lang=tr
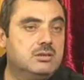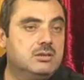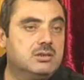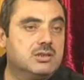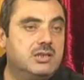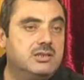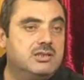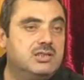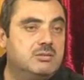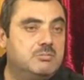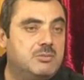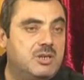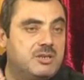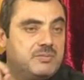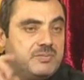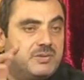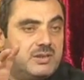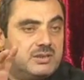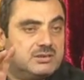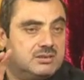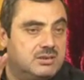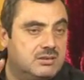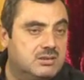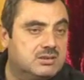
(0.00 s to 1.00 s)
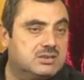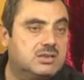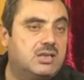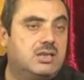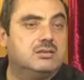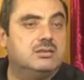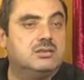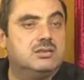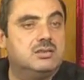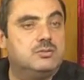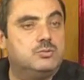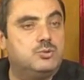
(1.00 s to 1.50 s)
Kendi menfaatini,
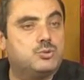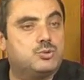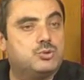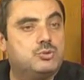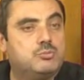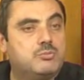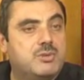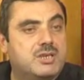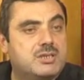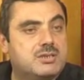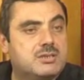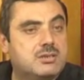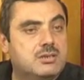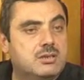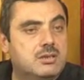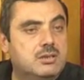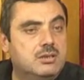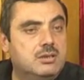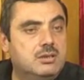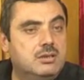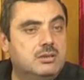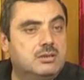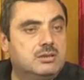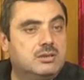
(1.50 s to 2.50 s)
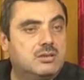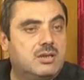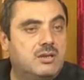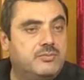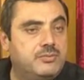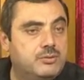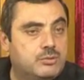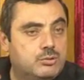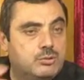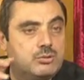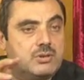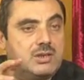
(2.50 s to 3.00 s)
sağlığını düşünmez
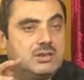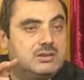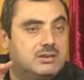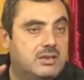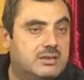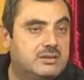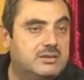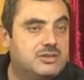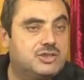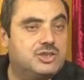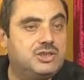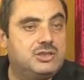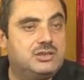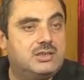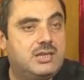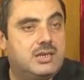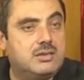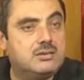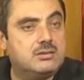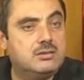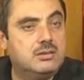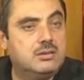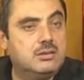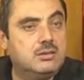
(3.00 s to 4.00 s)
trafik kurallarını çiğner.